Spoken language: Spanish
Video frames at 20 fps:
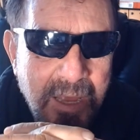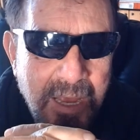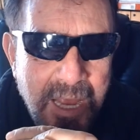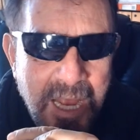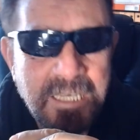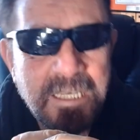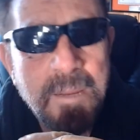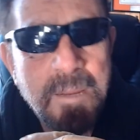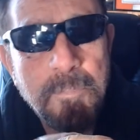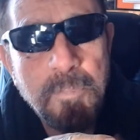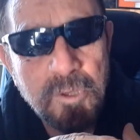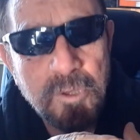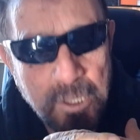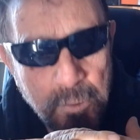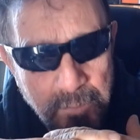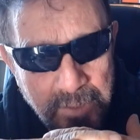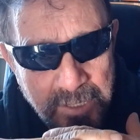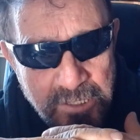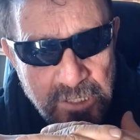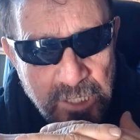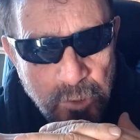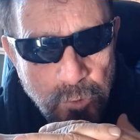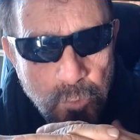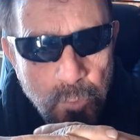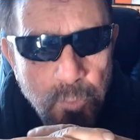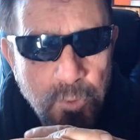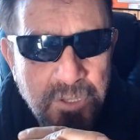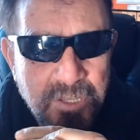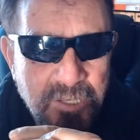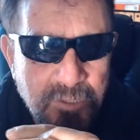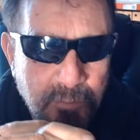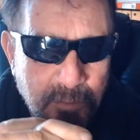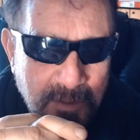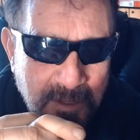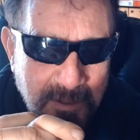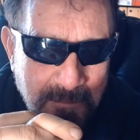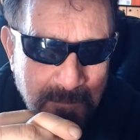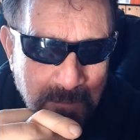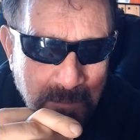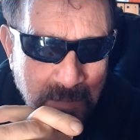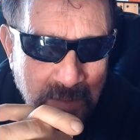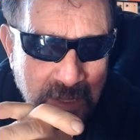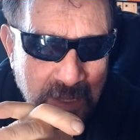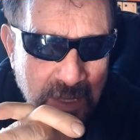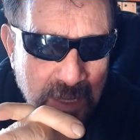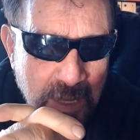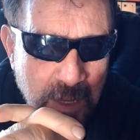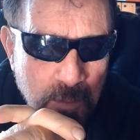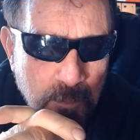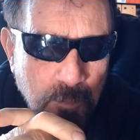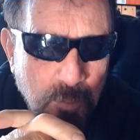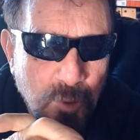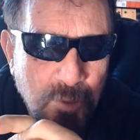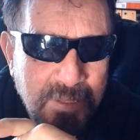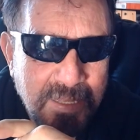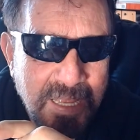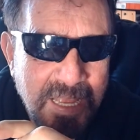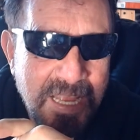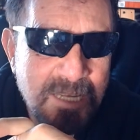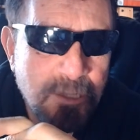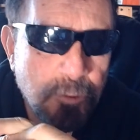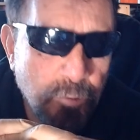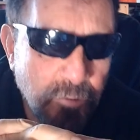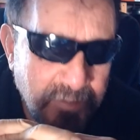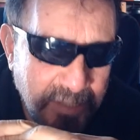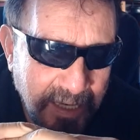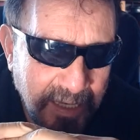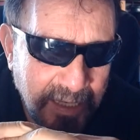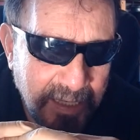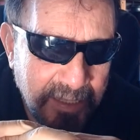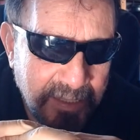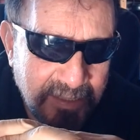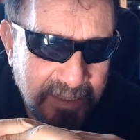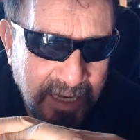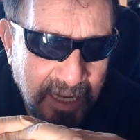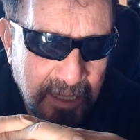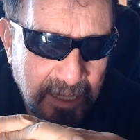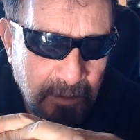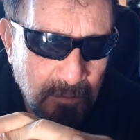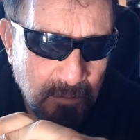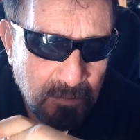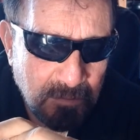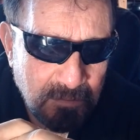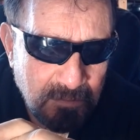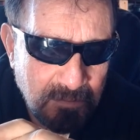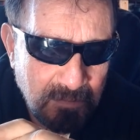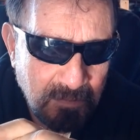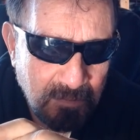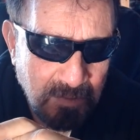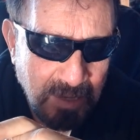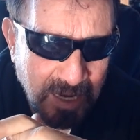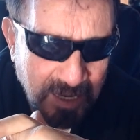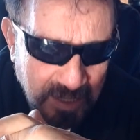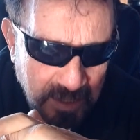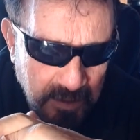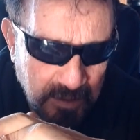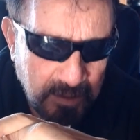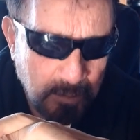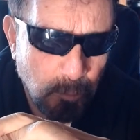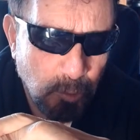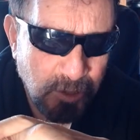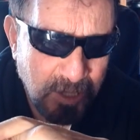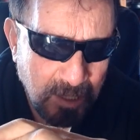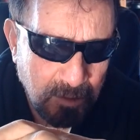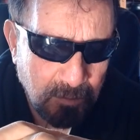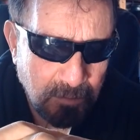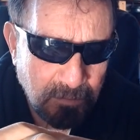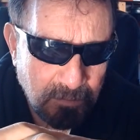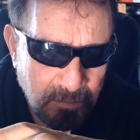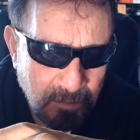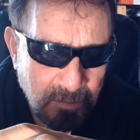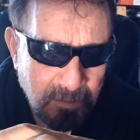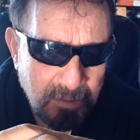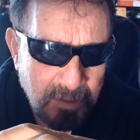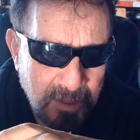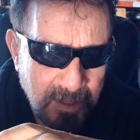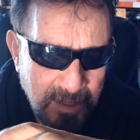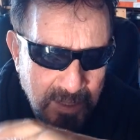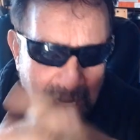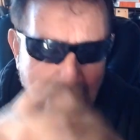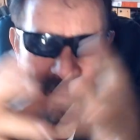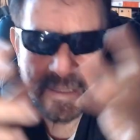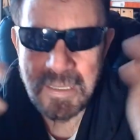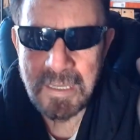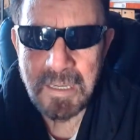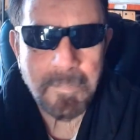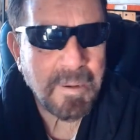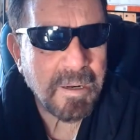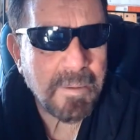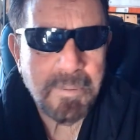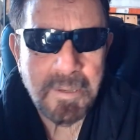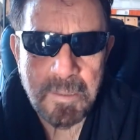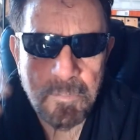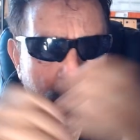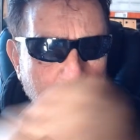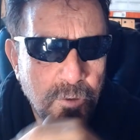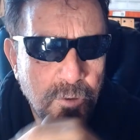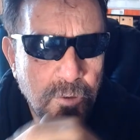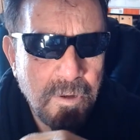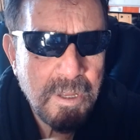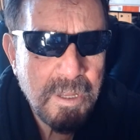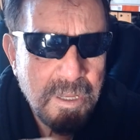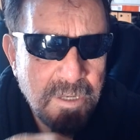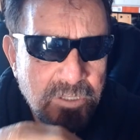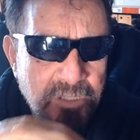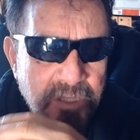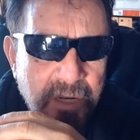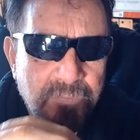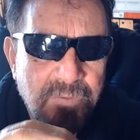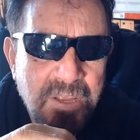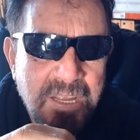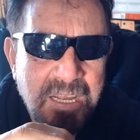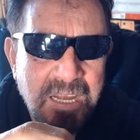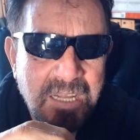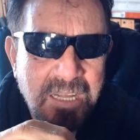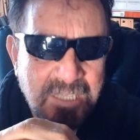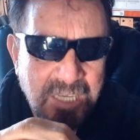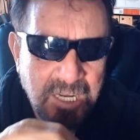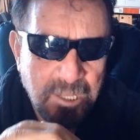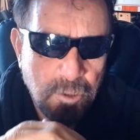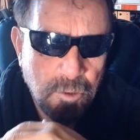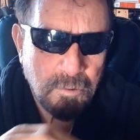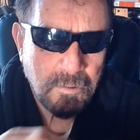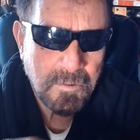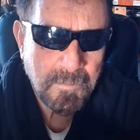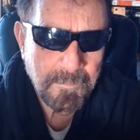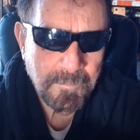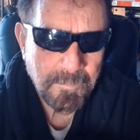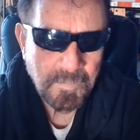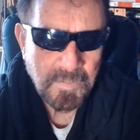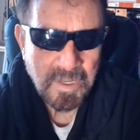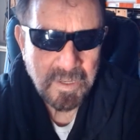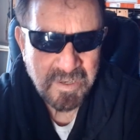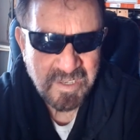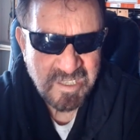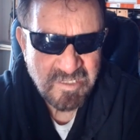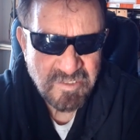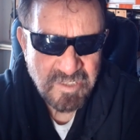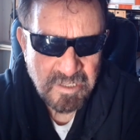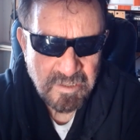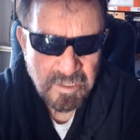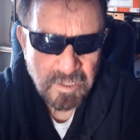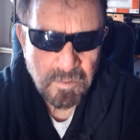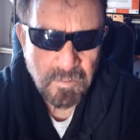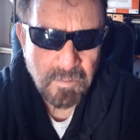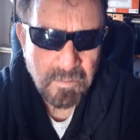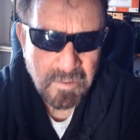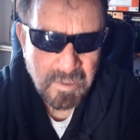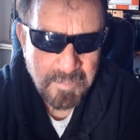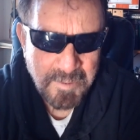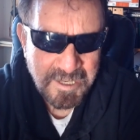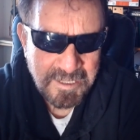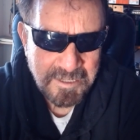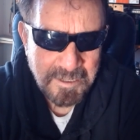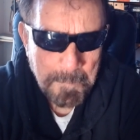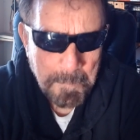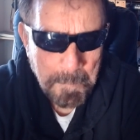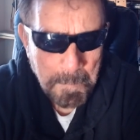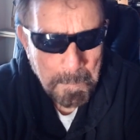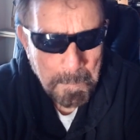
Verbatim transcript: En tiempos de Noé se tuvo que destruir. Porque estos ángeles caídos, ángeles demoníacos, ¿no? Ah, la palabra demonio significa traidor, resistidor, rebelde.